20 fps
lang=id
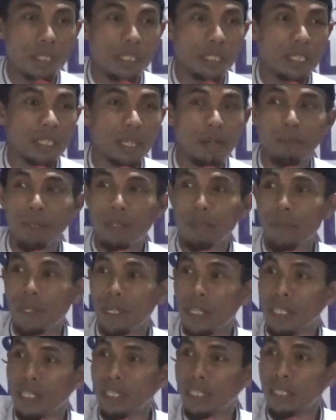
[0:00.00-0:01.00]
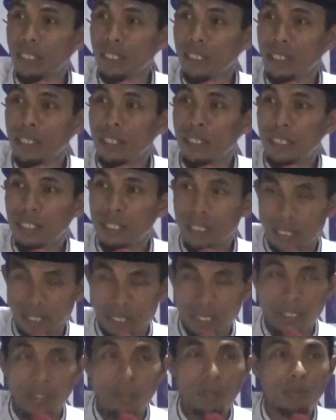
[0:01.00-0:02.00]
berarti ya taman pelet
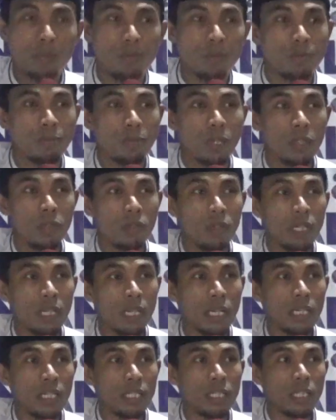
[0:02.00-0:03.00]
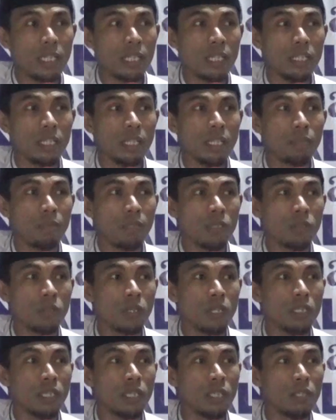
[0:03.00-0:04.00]
polan oleh alet let-let
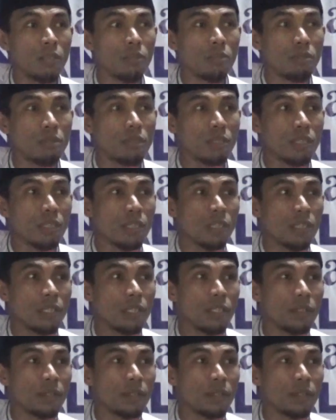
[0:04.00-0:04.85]
bektuna tedung